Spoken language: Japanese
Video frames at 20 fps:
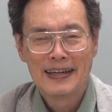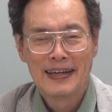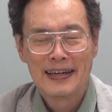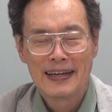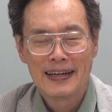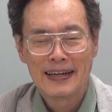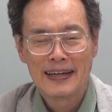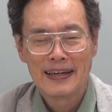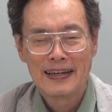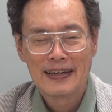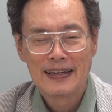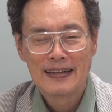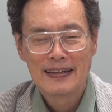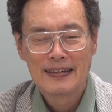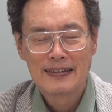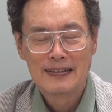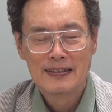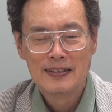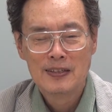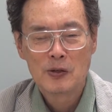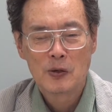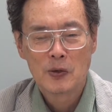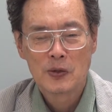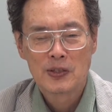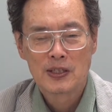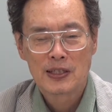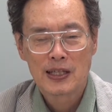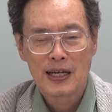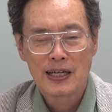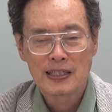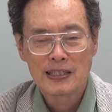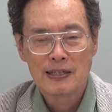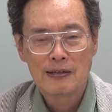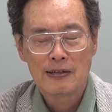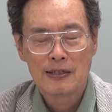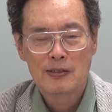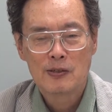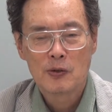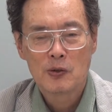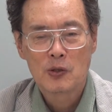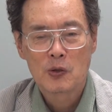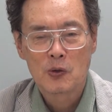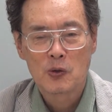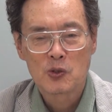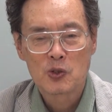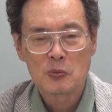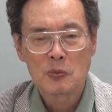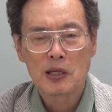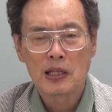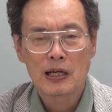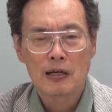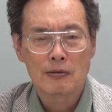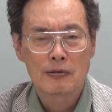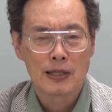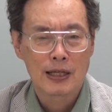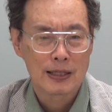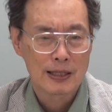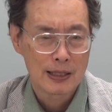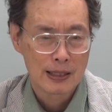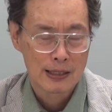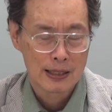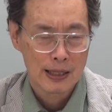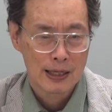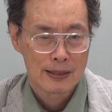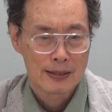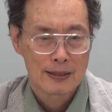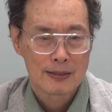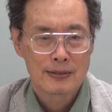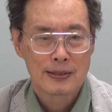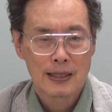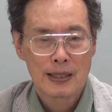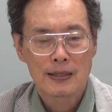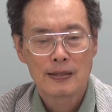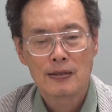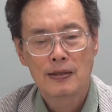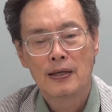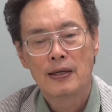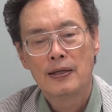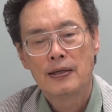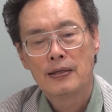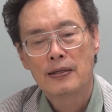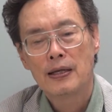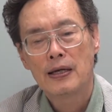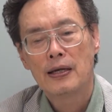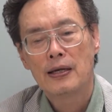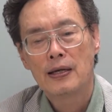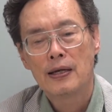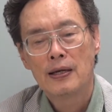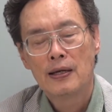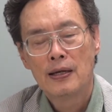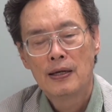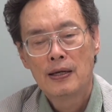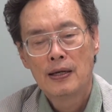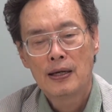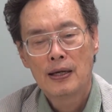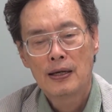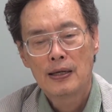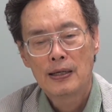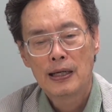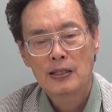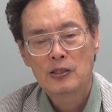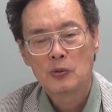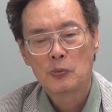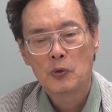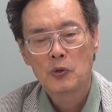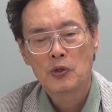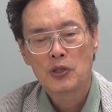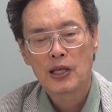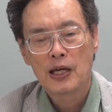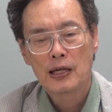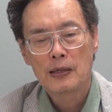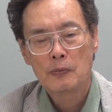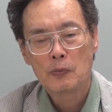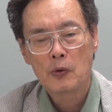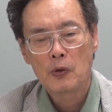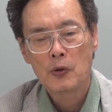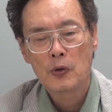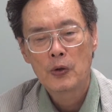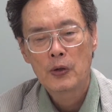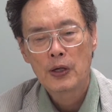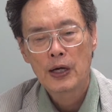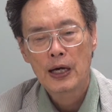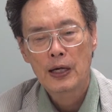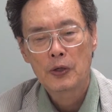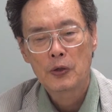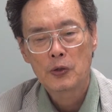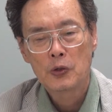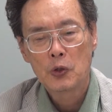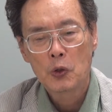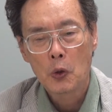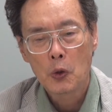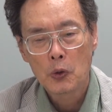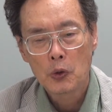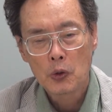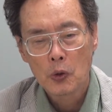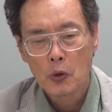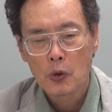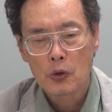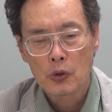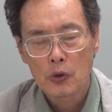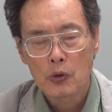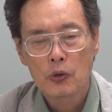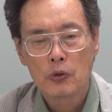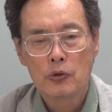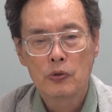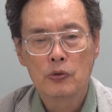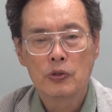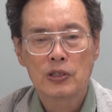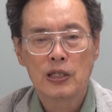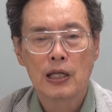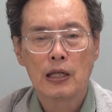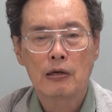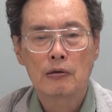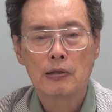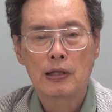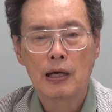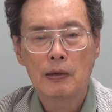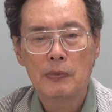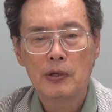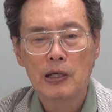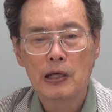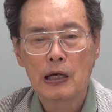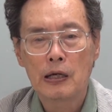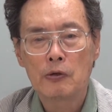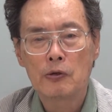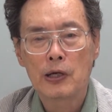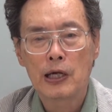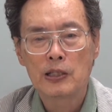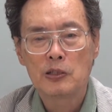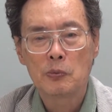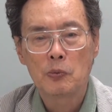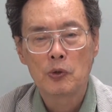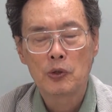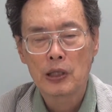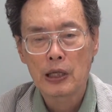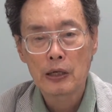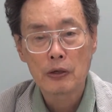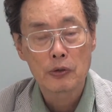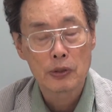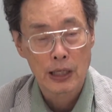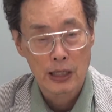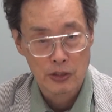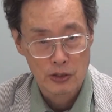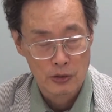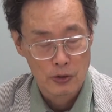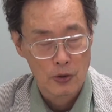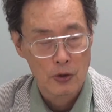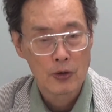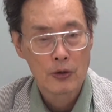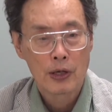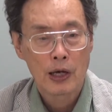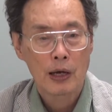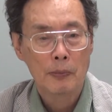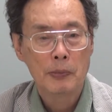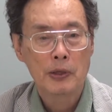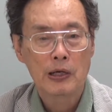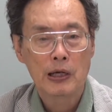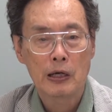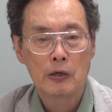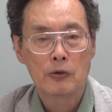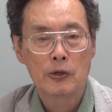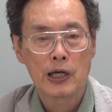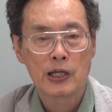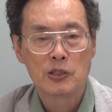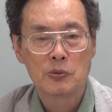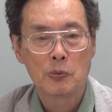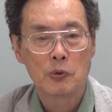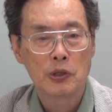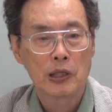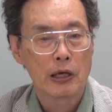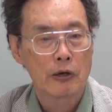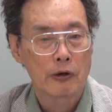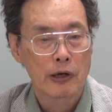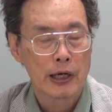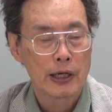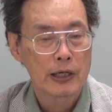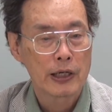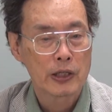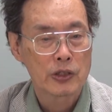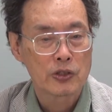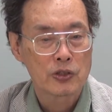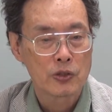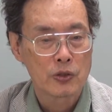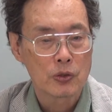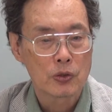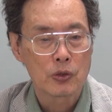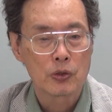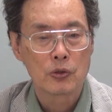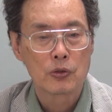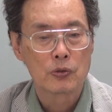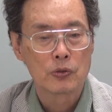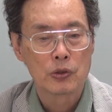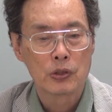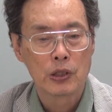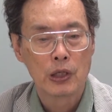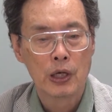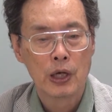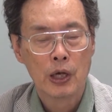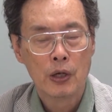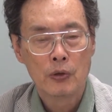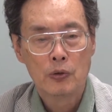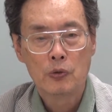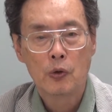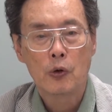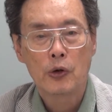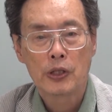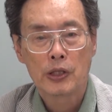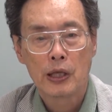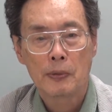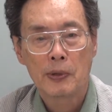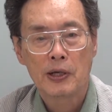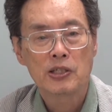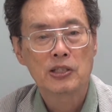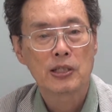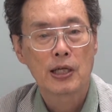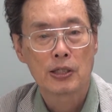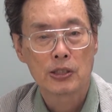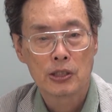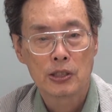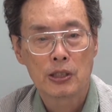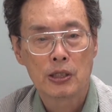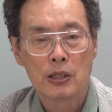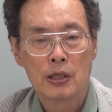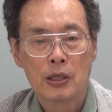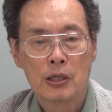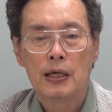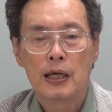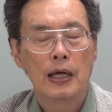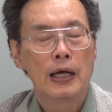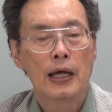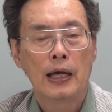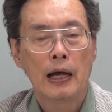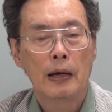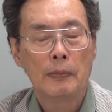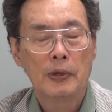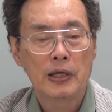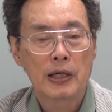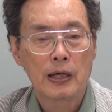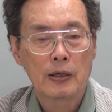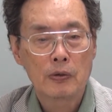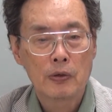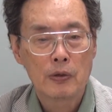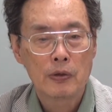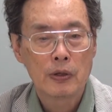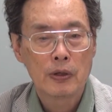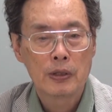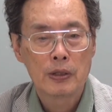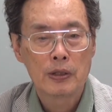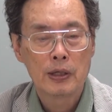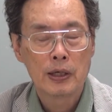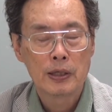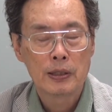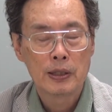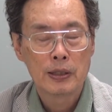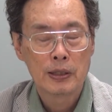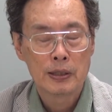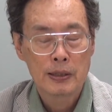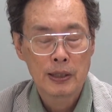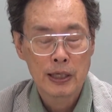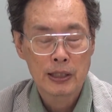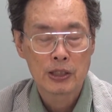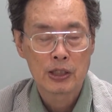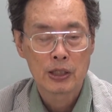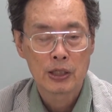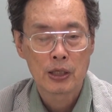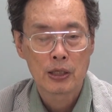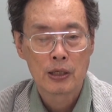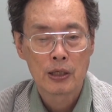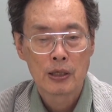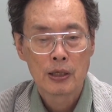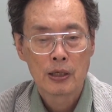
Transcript: えー、日本に対しては非常にこう冷たくなってきたんですね。で、えー、拉致問題もあの日本のことを言うんじゃなくてアメリカの拉致問題を出すとアメリカの拉致問題を解決するというふうに動いてましたし、えー、アメリカの拉致